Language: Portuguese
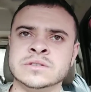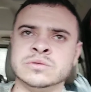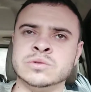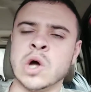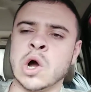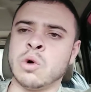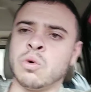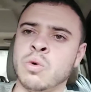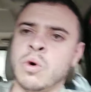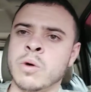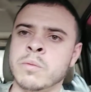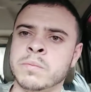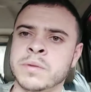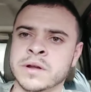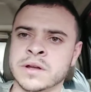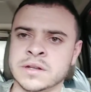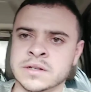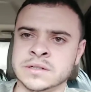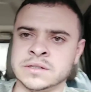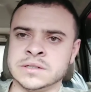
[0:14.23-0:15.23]
uma
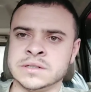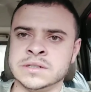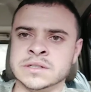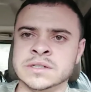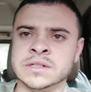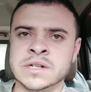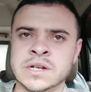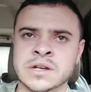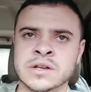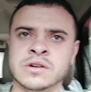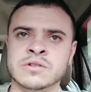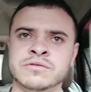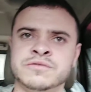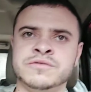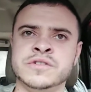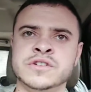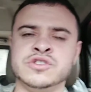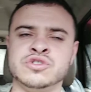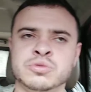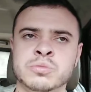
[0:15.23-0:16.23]
compra que eu
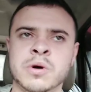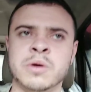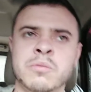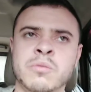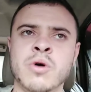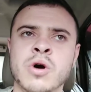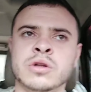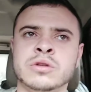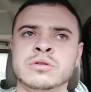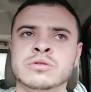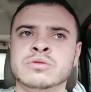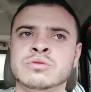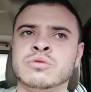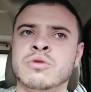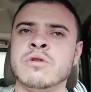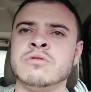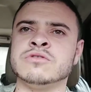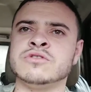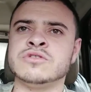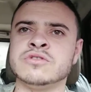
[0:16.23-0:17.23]
fiz de uma moto, de um
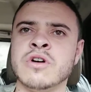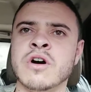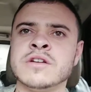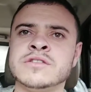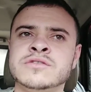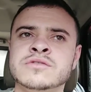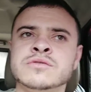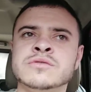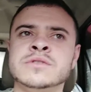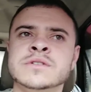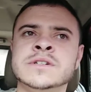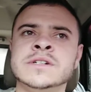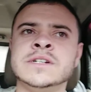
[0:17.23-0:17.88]
consórcio.